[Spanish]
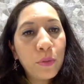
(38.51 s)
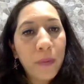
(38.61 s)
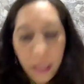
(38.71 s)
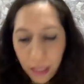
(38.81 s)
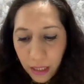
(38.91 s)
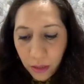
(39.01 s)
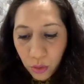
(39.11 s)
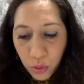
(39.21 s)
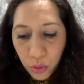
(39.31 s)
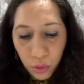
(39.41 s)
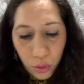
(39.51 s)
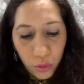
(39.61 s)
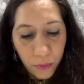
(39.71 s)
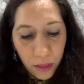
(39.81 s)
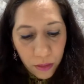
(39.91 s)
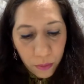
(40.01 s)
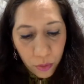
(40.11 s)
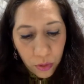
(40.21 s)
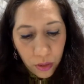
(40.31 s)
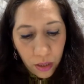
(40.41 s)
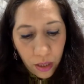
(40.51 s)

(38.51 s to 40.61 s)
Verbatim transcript: ver en nosotros mismos.